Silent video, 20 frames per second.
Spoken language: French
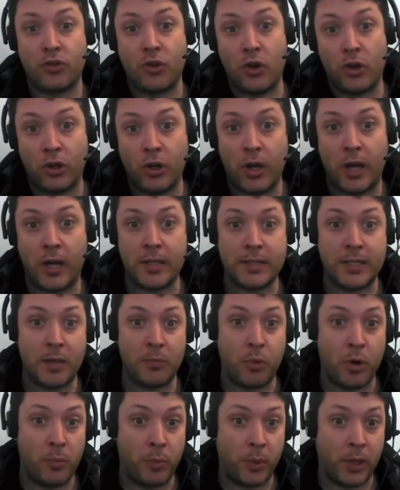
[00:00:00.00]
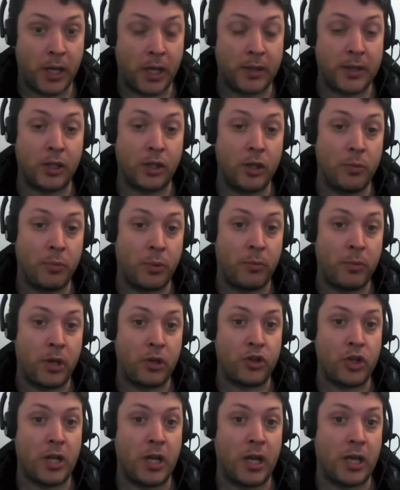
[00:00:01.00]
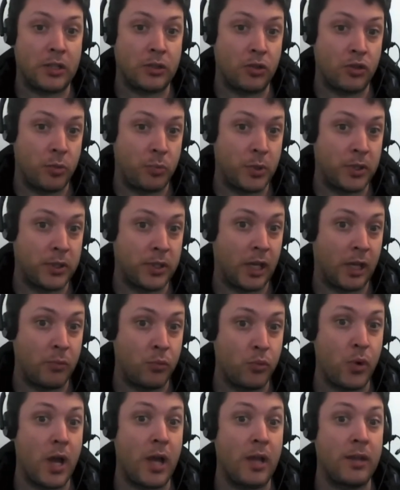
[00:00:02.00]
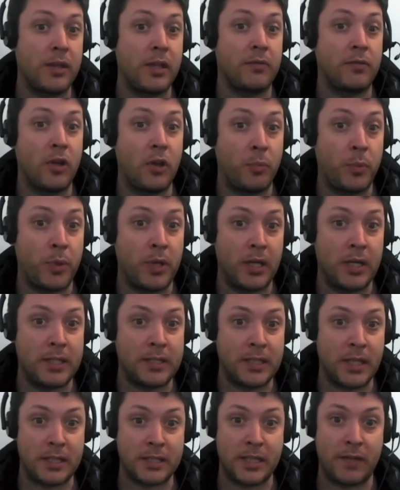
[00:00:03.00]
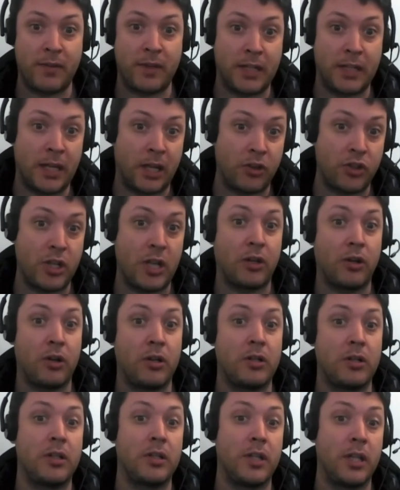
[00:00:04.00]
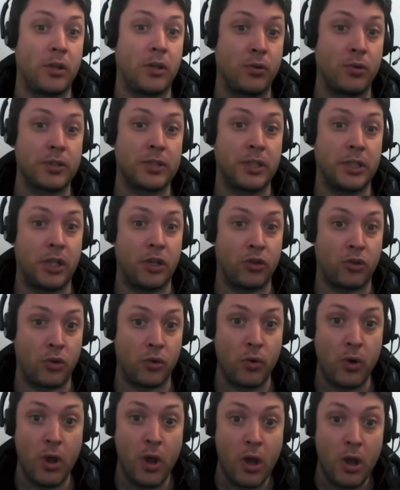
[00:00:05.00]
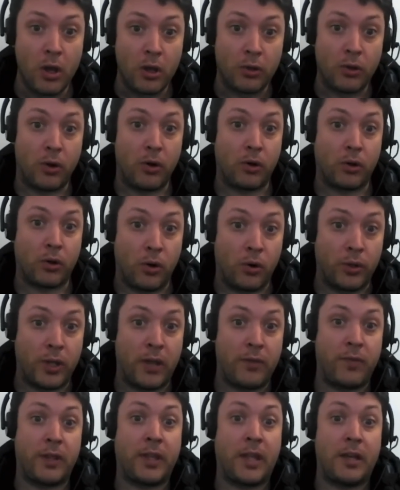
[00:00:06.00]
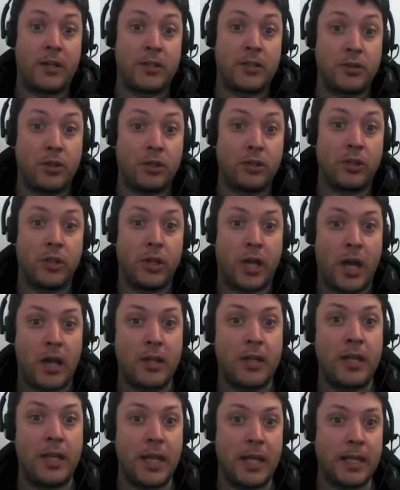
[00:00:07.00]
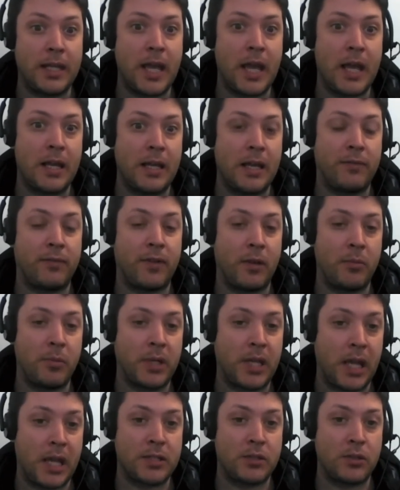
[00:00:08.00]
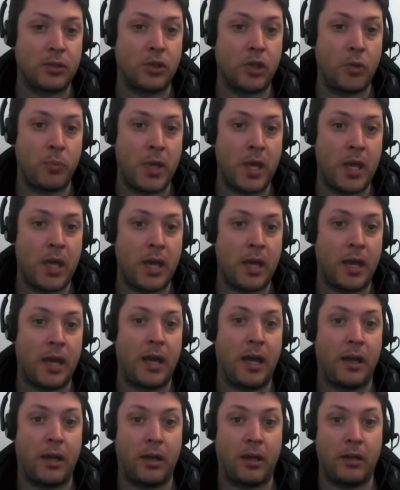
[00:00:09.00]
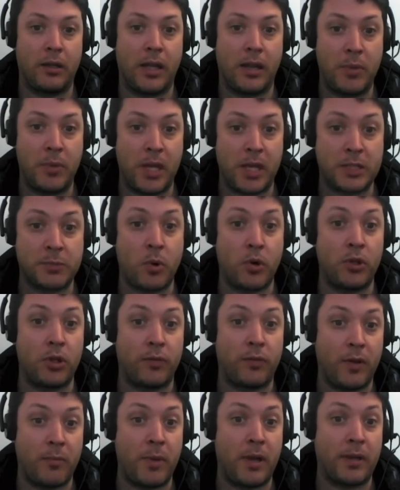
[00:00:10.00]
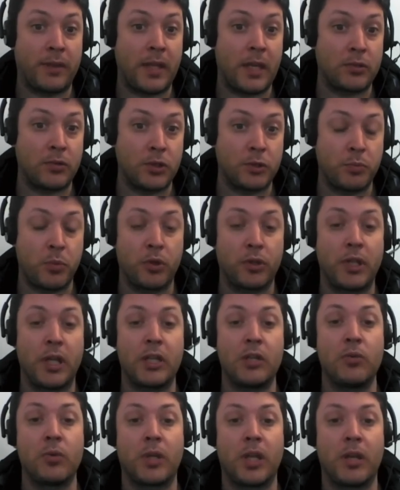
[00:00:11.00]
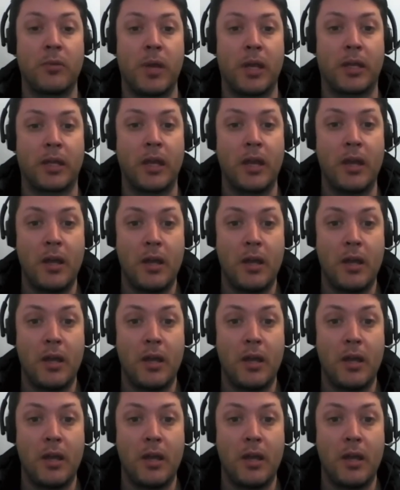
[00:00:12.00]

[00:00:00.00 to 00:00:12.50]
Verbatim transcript: Jonca, ancien propriétaire de première génération chez Pit Caribou, a développé la licence avec la Régie d'alcool des courses et des jeux. Donc, on a fait en sorte de rendre légale la fabrication de bière, euh, de, bière de fermentation spontanée au Québec.